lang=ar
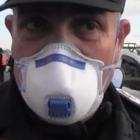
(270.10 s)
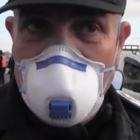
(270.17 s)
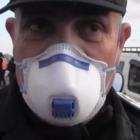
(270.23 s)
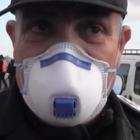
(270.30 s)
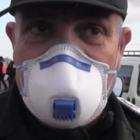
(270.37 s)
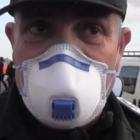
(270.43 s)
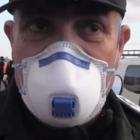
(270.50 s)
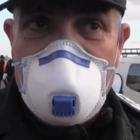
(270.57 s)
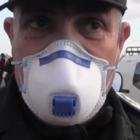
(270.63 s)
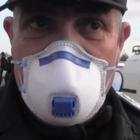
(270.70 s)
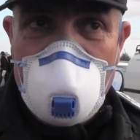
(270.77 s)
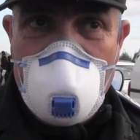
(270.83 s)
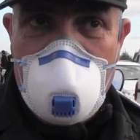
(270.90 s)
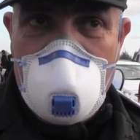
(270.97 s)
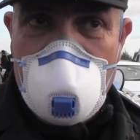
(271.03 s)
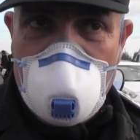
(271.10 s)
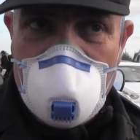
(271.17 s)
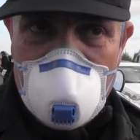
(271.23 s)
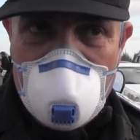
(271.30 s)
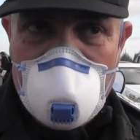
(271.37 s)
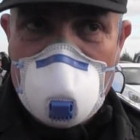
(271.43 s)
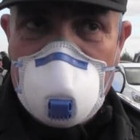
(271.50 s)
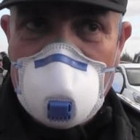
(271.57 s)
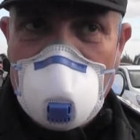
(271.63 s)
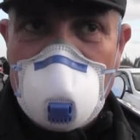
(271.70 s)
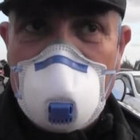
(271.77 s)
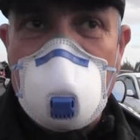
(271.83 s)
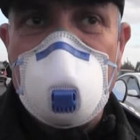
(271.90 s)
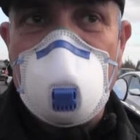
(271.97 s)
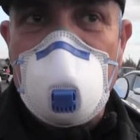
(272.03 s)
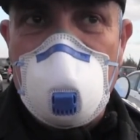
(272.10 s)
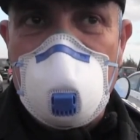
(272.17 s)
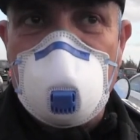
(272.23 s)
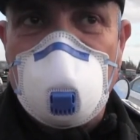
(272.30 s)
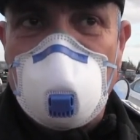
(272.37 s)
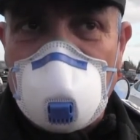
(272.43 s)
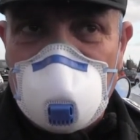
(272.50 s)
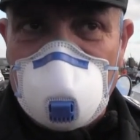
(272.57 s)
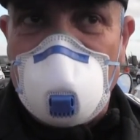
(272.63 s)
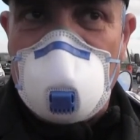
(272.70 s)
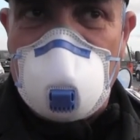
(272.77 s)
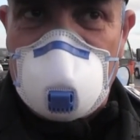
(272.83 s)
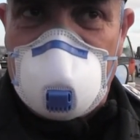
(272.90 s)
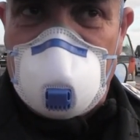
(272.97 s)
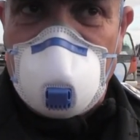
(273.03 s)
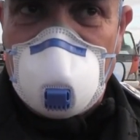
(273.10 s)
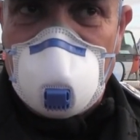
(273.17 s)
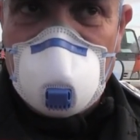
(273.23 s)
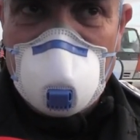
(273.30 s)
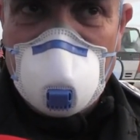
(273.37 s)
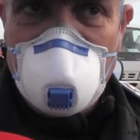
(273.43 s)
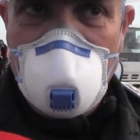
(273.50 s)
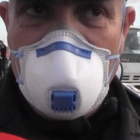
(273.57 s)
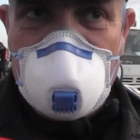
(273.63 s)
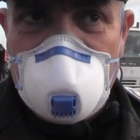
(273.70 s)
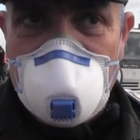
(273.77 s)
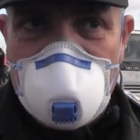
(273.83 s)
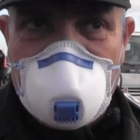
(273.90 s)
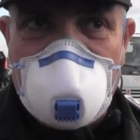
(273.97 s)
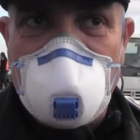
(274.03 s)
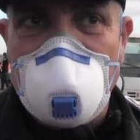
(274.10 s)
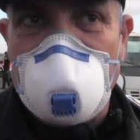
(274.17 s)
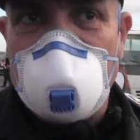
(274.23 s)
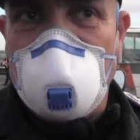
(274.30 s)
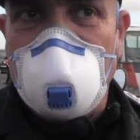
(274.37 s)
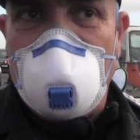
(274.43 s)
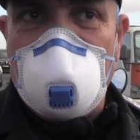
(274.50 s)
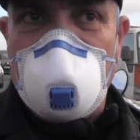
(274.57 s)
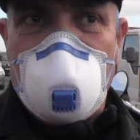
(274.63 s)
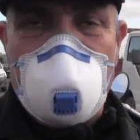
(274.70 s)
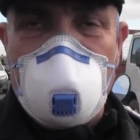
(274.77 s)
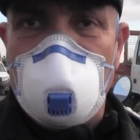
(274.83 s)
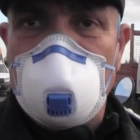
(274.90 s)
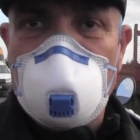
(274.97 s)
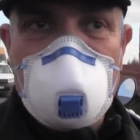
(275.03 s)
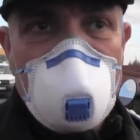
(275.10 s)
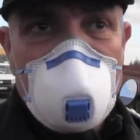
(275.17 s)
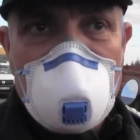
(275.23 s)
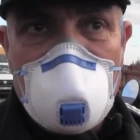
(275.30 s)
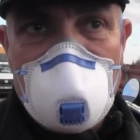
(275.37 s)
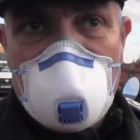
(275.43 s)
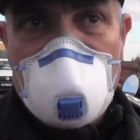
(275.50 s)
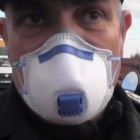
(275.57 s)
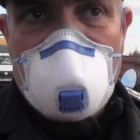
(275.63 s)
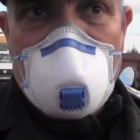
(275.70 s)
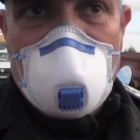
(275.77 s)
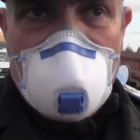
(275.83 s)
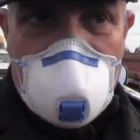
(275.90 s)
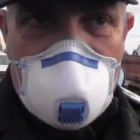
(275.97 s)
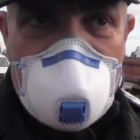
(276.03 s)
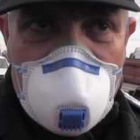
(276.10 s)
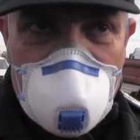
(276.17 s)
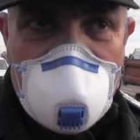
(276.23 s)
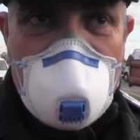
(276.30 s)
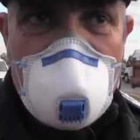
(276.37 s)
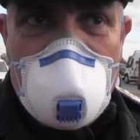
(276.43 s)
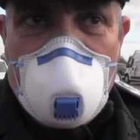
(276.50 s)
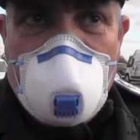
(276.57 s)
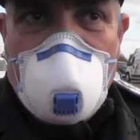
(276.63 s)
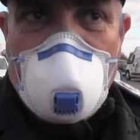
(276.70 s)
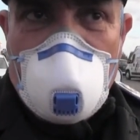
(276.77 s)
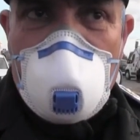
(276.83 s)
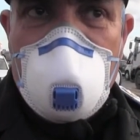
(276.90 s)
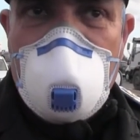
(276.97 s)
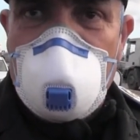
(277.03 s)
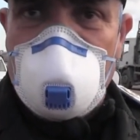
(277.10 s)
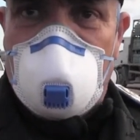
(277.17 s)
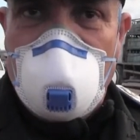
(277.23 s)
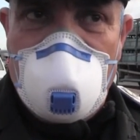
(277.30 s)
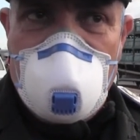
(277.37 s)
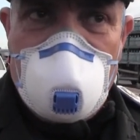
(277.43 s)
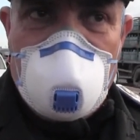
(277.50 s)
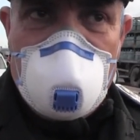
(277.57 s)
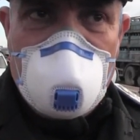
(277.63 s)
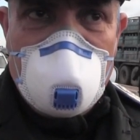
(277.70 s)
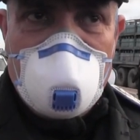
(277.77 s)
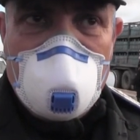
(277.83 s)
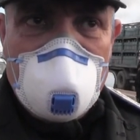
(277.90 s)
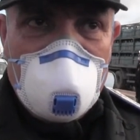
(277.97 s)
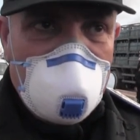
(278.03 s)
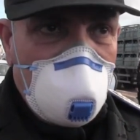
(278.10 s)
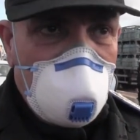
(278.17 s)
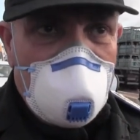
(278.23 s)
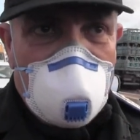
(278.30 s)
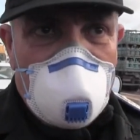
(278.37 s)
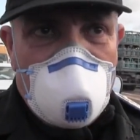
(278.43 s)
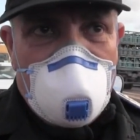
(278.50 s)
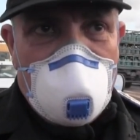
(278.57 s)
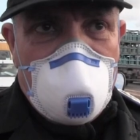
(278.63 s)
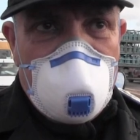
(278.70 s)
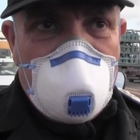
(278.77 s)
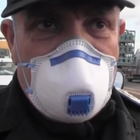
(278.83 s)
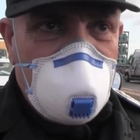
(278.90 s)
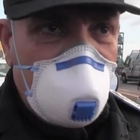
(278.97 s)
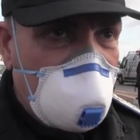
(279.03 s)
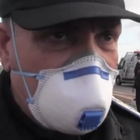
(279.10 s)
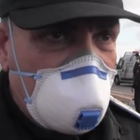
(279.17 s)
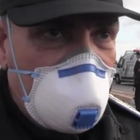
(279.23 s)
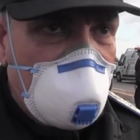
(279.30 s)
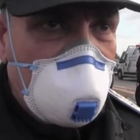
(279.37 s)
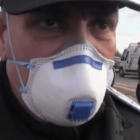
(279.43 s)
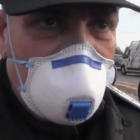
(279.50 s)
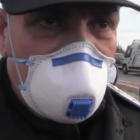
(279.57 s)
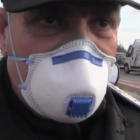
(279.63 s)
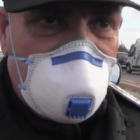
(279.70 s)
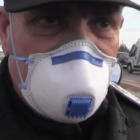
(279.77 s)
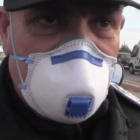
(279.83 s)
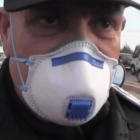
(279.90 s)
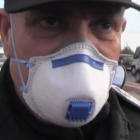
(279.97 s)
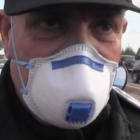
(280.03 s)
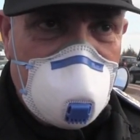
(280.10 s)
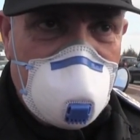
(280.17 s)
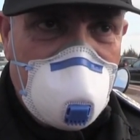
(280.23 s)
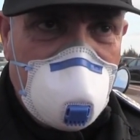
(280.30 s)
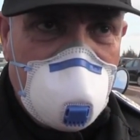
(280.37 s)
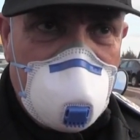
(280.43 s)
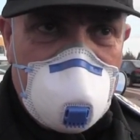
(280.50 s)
على حسب النوعيه ديال القضيه اللي متورط فيها داك السيد حسب التنقيط اللي غادي يكون كيجي هنايا وكيقوم بالمتعين آه بالنسبه لهذا السد الاداري